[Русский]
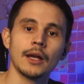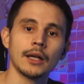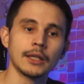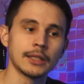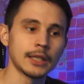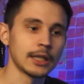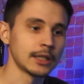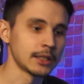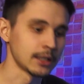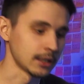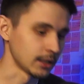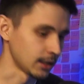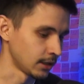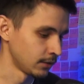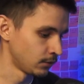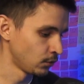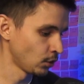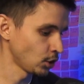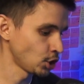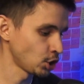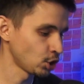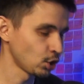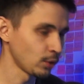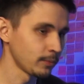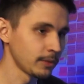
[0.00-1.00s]
Кстати,
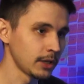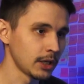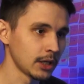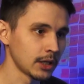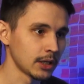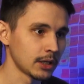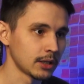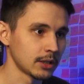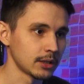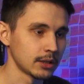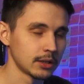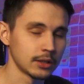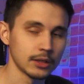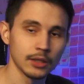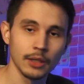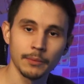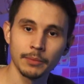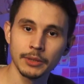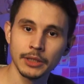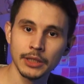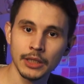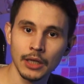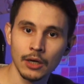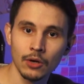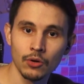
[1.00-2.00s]
вот что мне э,
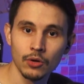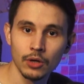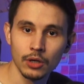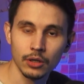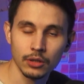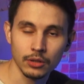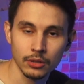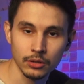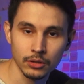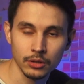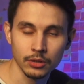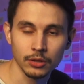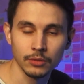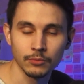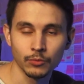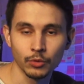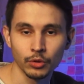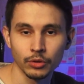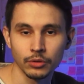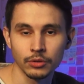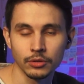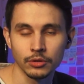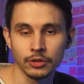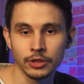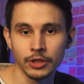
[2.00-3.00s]
написал э,
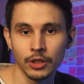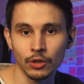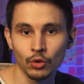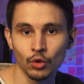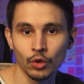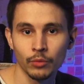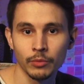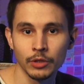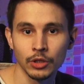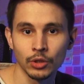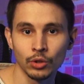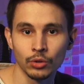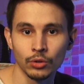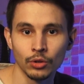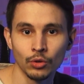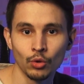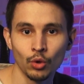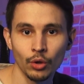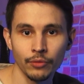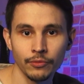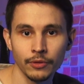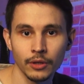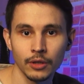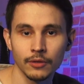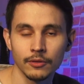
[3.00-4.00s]
мой знакомый
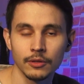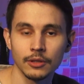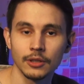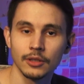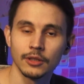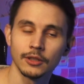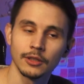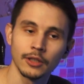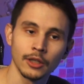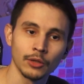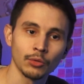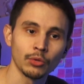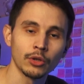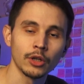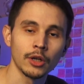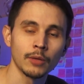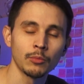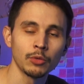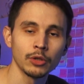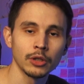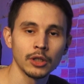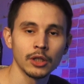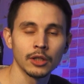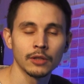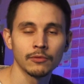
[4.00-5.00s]
Гоферов, который
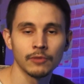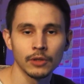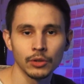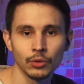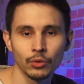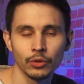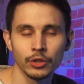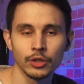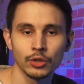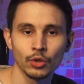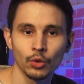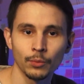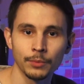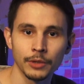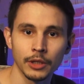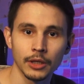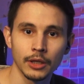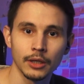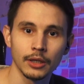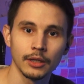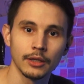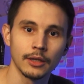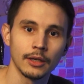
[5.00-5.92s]
работает в одной из крупных